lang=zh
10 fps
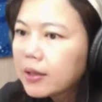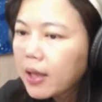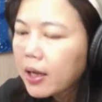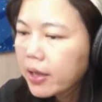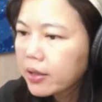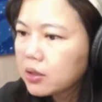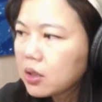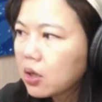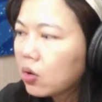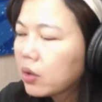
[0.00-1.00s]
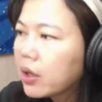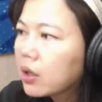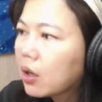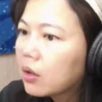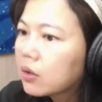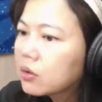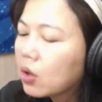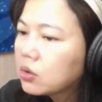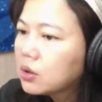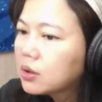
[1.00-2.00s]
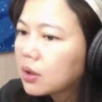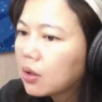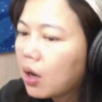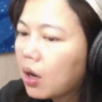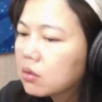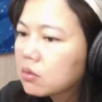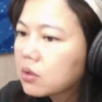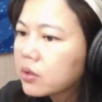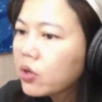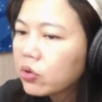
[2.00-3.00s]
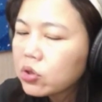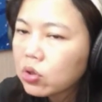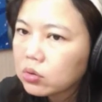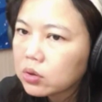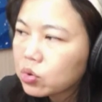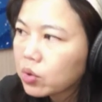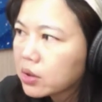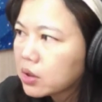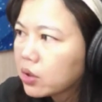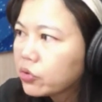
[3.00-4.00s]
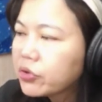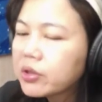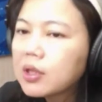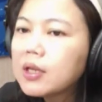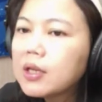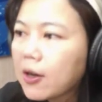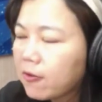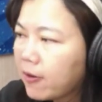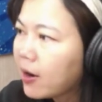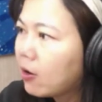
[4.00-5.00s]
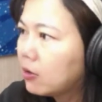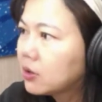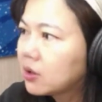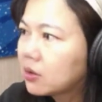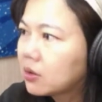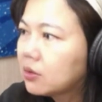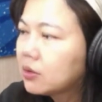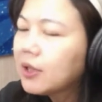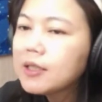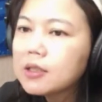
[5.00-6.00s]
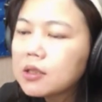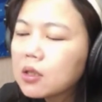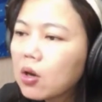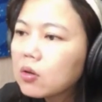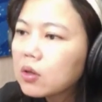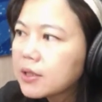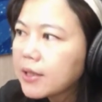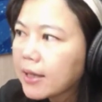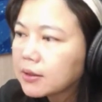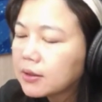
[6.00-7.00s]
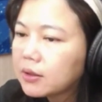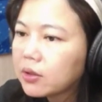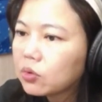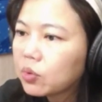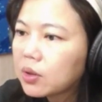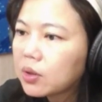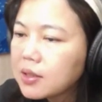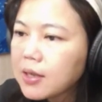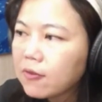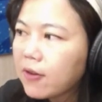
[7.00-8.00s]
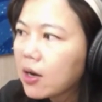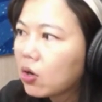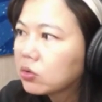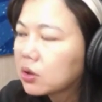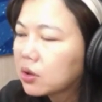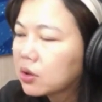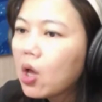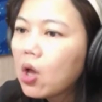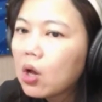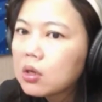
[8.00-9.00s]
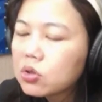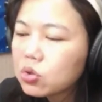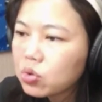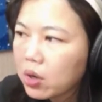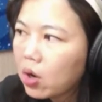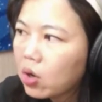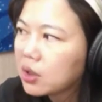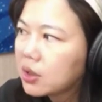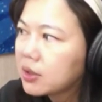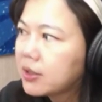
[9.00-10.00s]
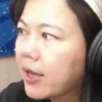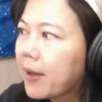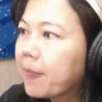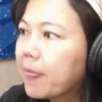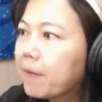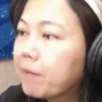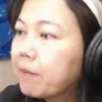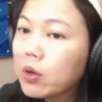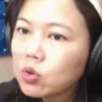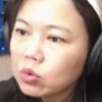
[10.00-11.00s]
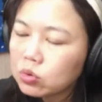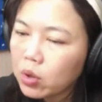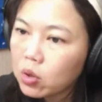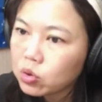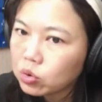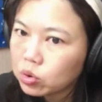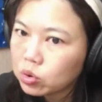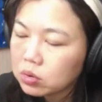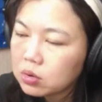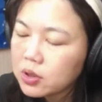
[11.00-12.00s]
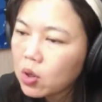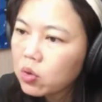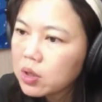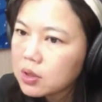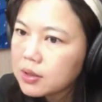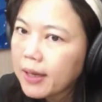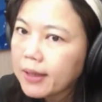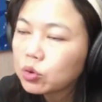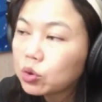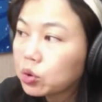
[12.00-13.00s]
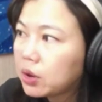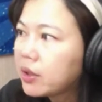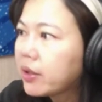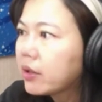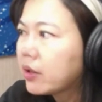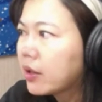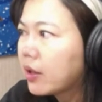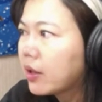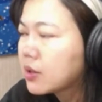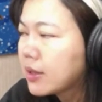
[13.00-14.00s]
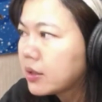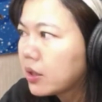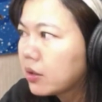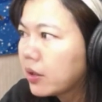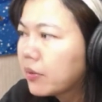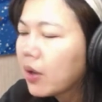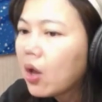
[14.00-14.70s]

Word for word: 当年的净空令，哈，投资者哈，只有一种人赚钱，就是提早放空的人。在你净空令下之前，我提早放空的人是最后的赢家，因为从最后从九净空令一下，从九千点跌到三千点。